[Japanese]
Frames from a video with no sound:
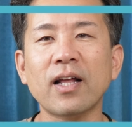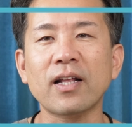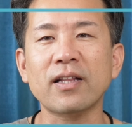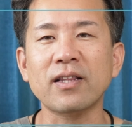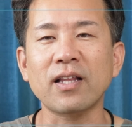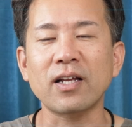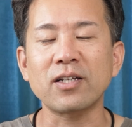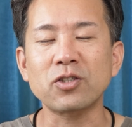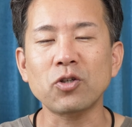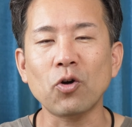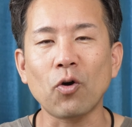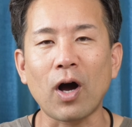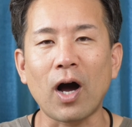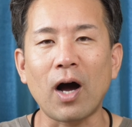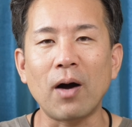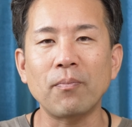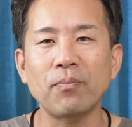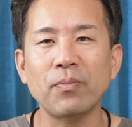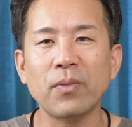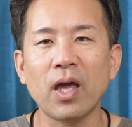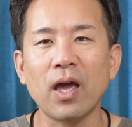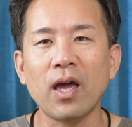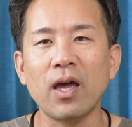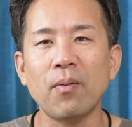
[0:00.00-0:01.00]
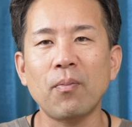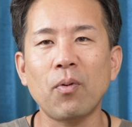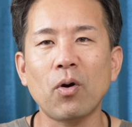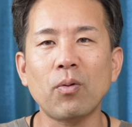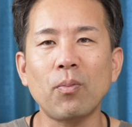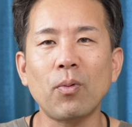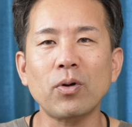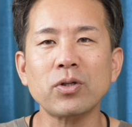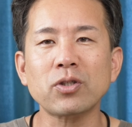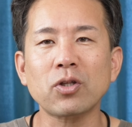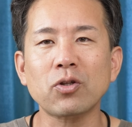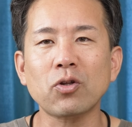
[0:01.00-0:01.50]
だったでしょうか、えー、
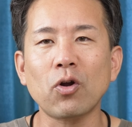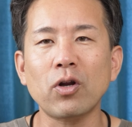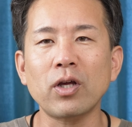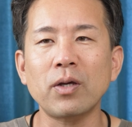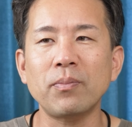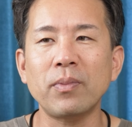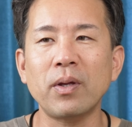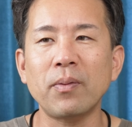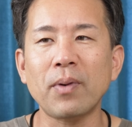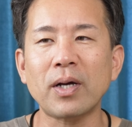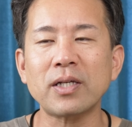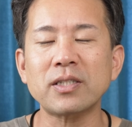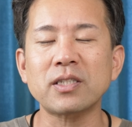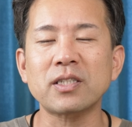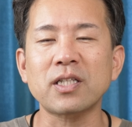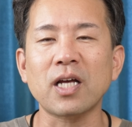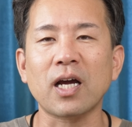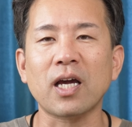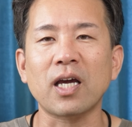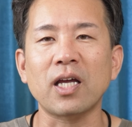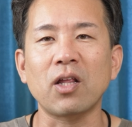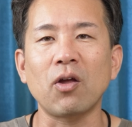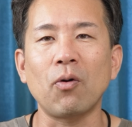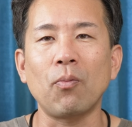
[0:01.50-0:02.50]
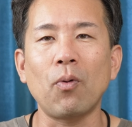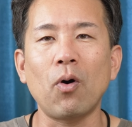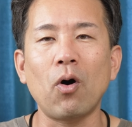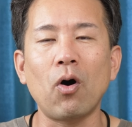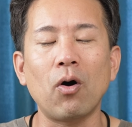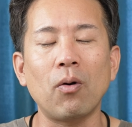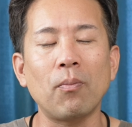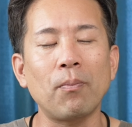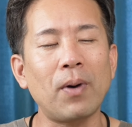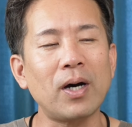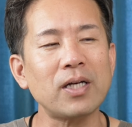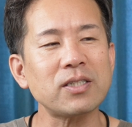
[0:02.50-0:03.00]
僕も一通り見ましたけど
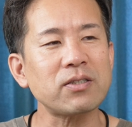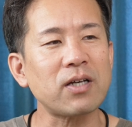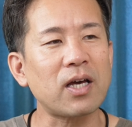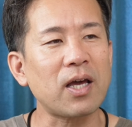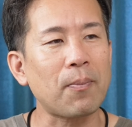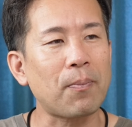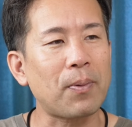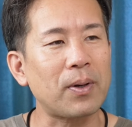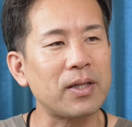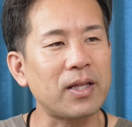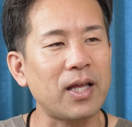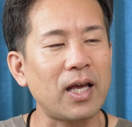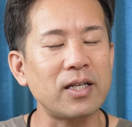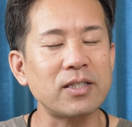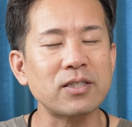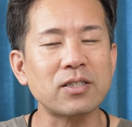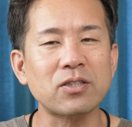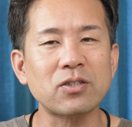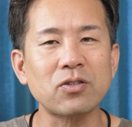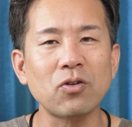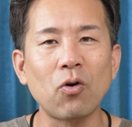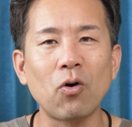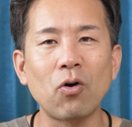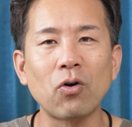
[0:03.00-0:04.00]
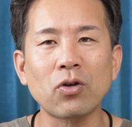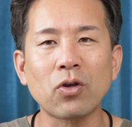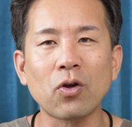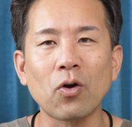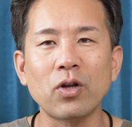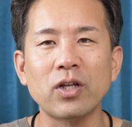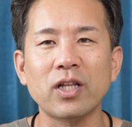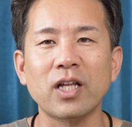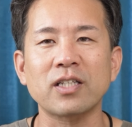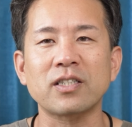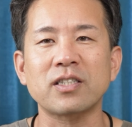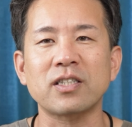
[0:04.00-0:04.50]
もまずはやっぱり伝送距
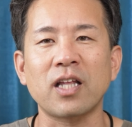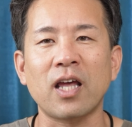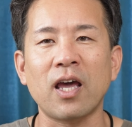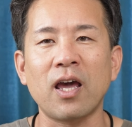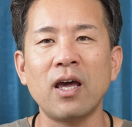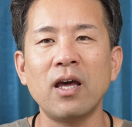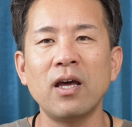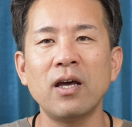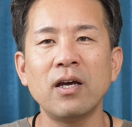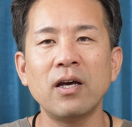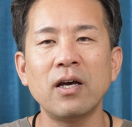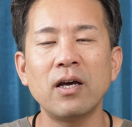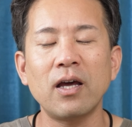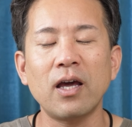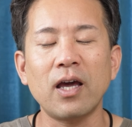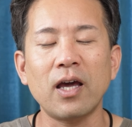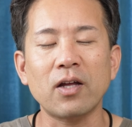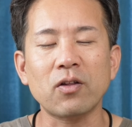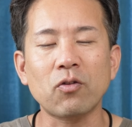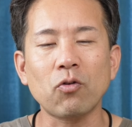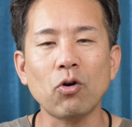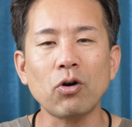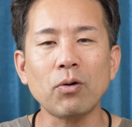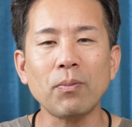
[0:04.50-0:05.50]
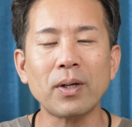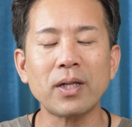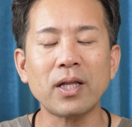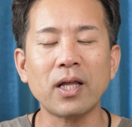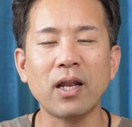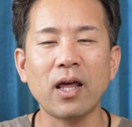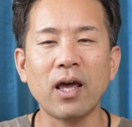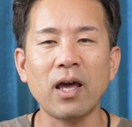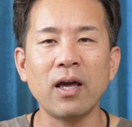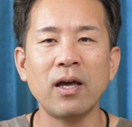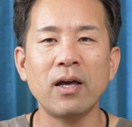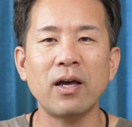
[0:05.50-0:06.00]
離ですね。えー、遠くま
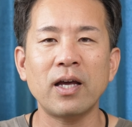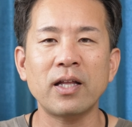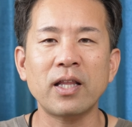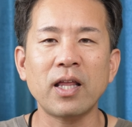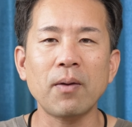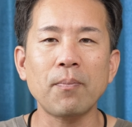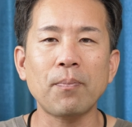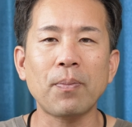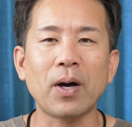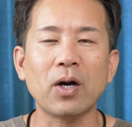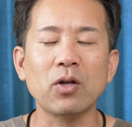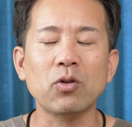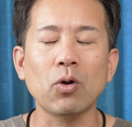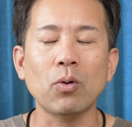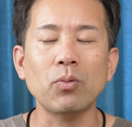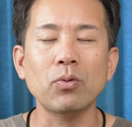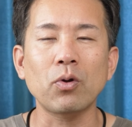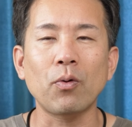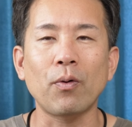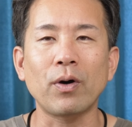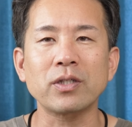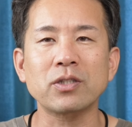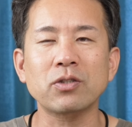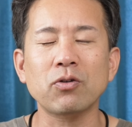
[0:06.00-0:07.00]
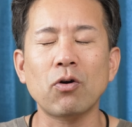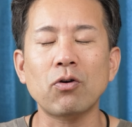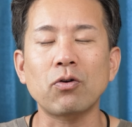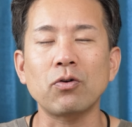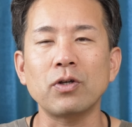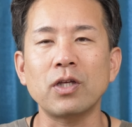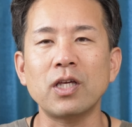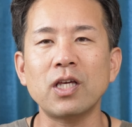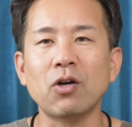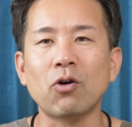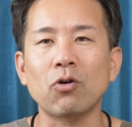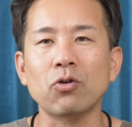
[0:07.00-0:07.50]
でね、電波が飛ぶのはすご
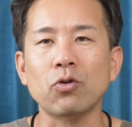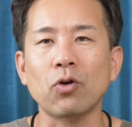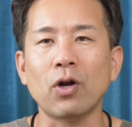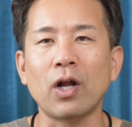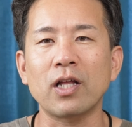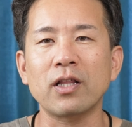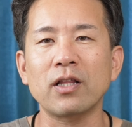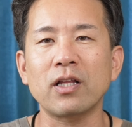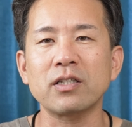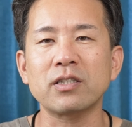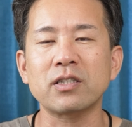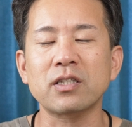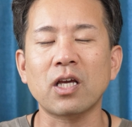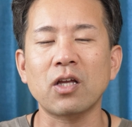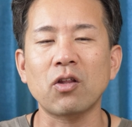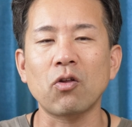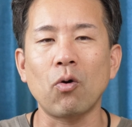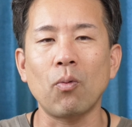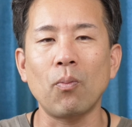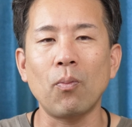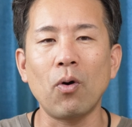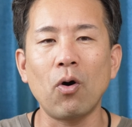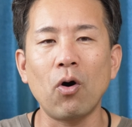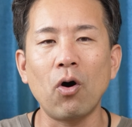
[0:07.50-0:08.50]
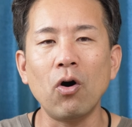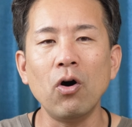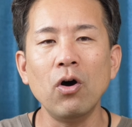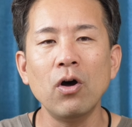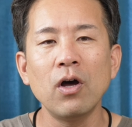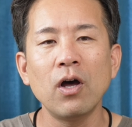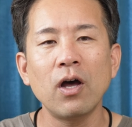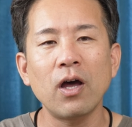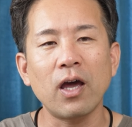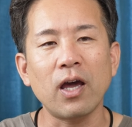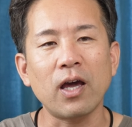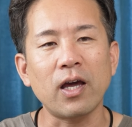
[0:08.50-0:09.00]
くいいことなんですけども、
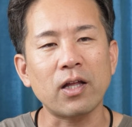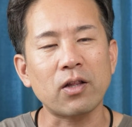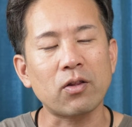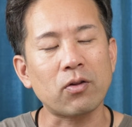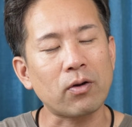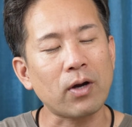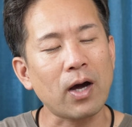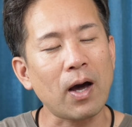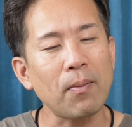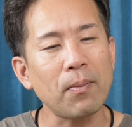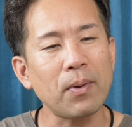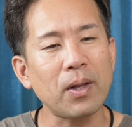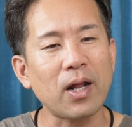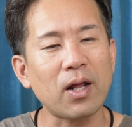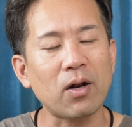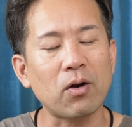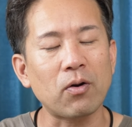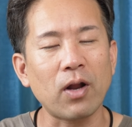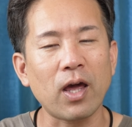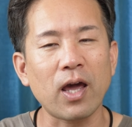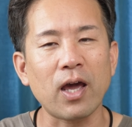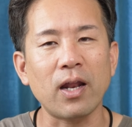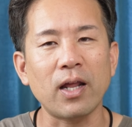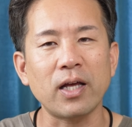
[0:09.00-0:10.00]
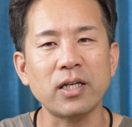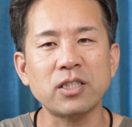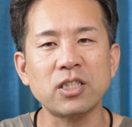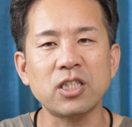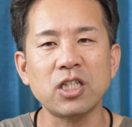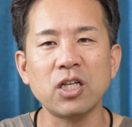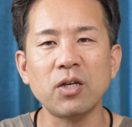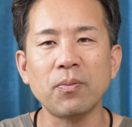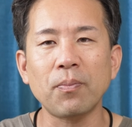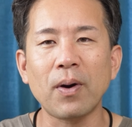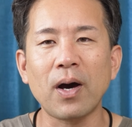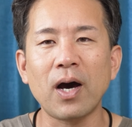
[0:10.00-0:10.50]
えー、っと、カメラのね、
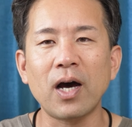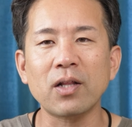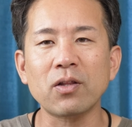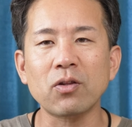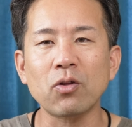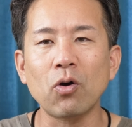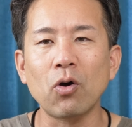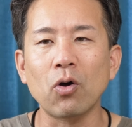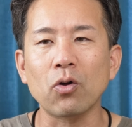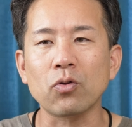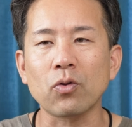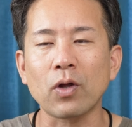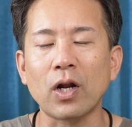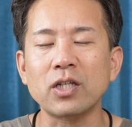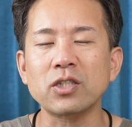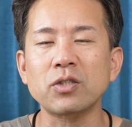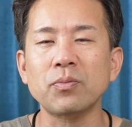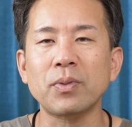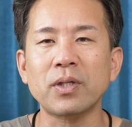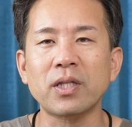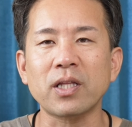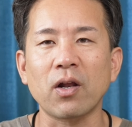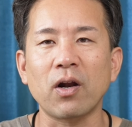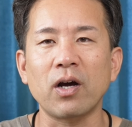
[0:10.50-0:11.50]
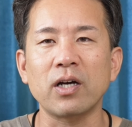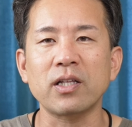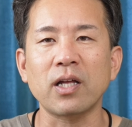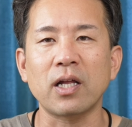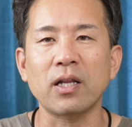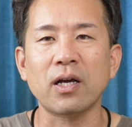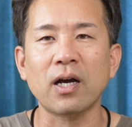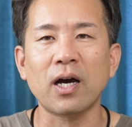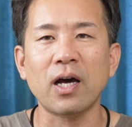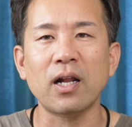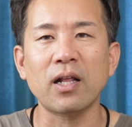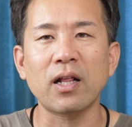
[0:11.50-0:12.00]
レシーバーとトランスミッターの間
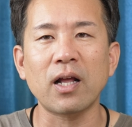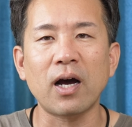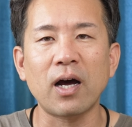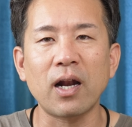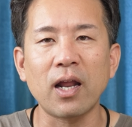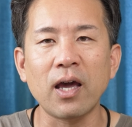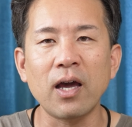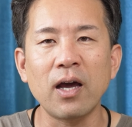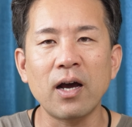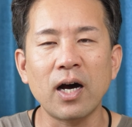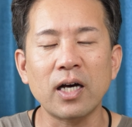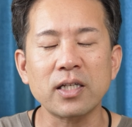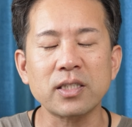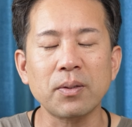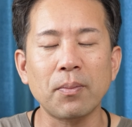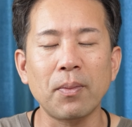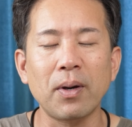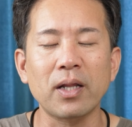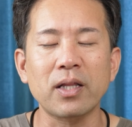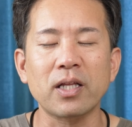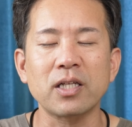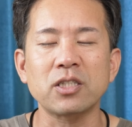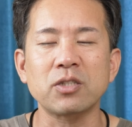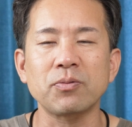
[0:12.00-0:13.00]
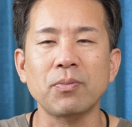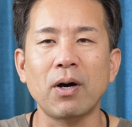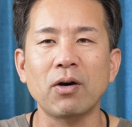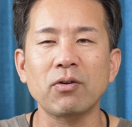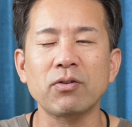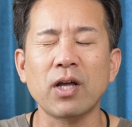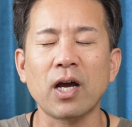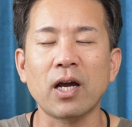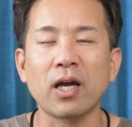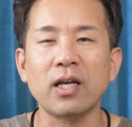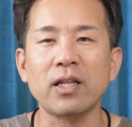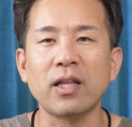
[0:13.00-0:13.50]
に体がね、挟まれてしま
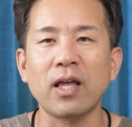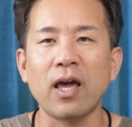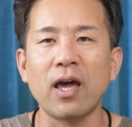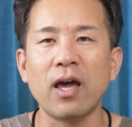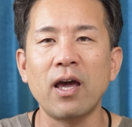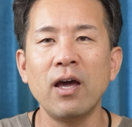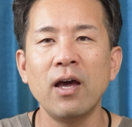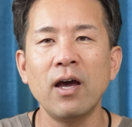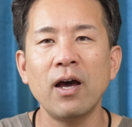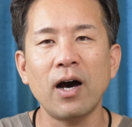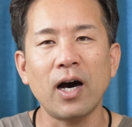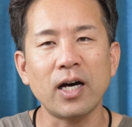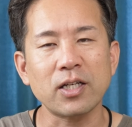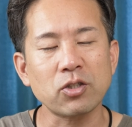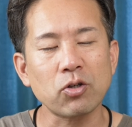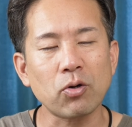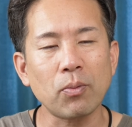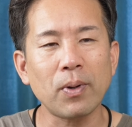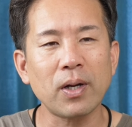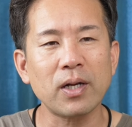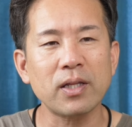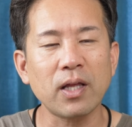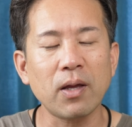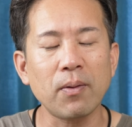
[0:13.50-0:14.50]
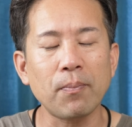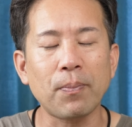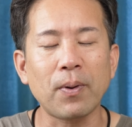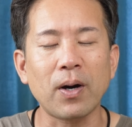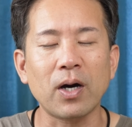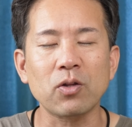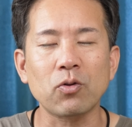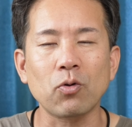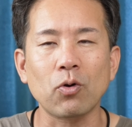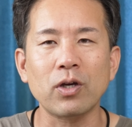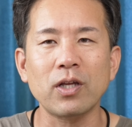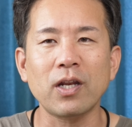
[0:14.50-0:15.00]
うだけで、あそこまで電波
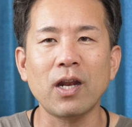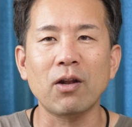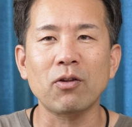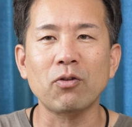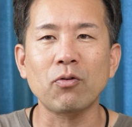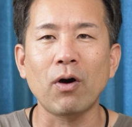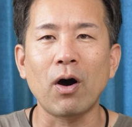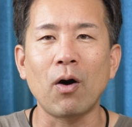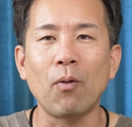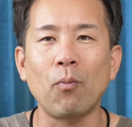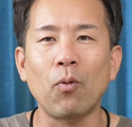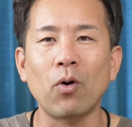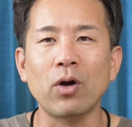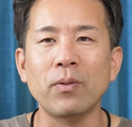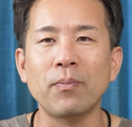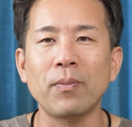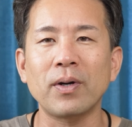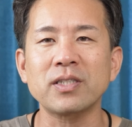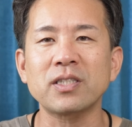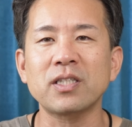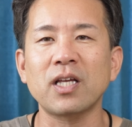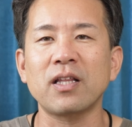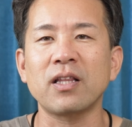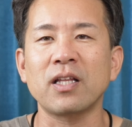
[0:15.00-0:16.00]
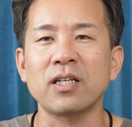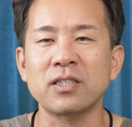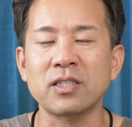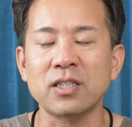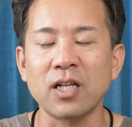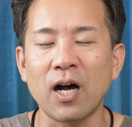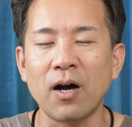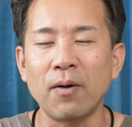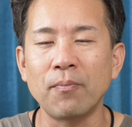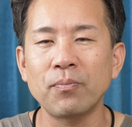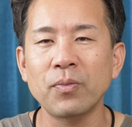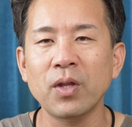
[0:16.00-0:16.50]
が途切れるとは思いませんでし
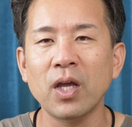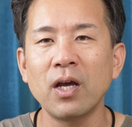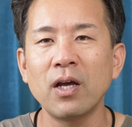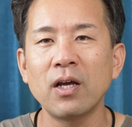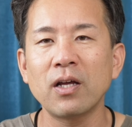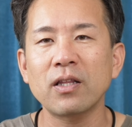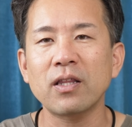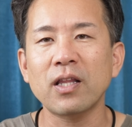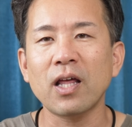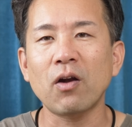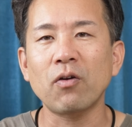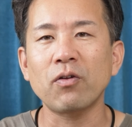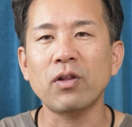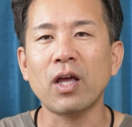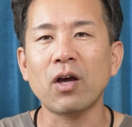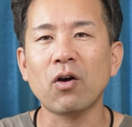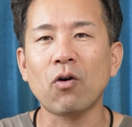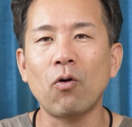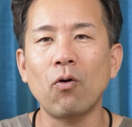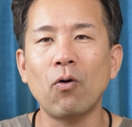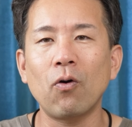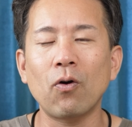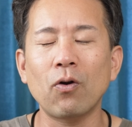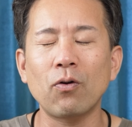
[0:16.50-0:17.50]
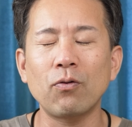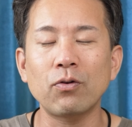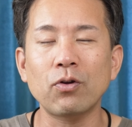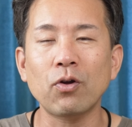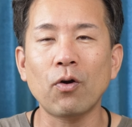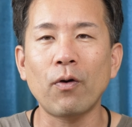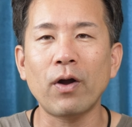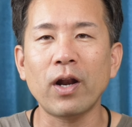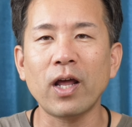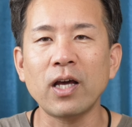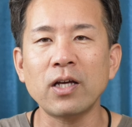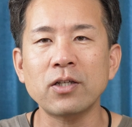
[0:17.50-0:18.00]
た。なので、今後の運
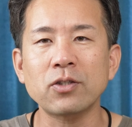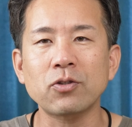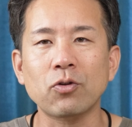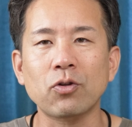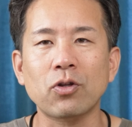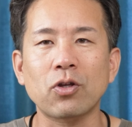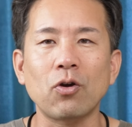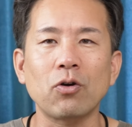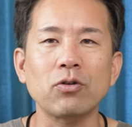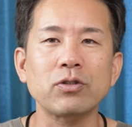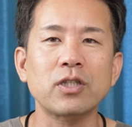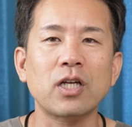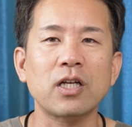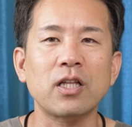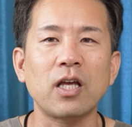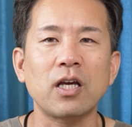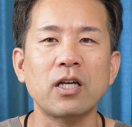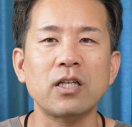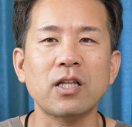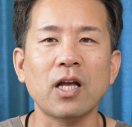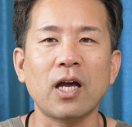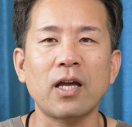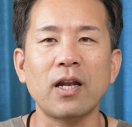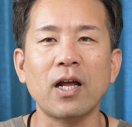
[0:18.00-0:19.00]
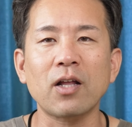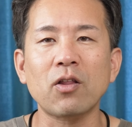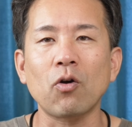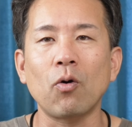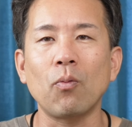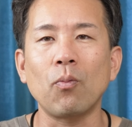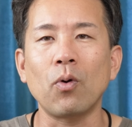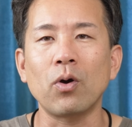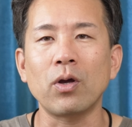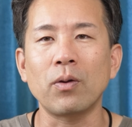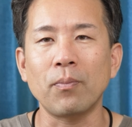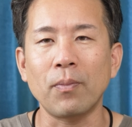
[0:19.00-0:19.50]
用はね、ちょっと気をつけていきたいなと
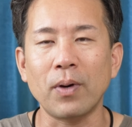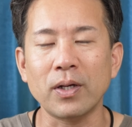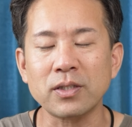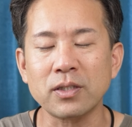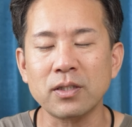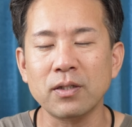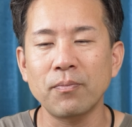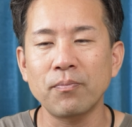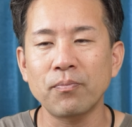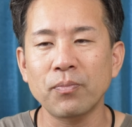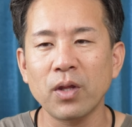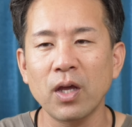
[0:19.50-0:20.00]
思います。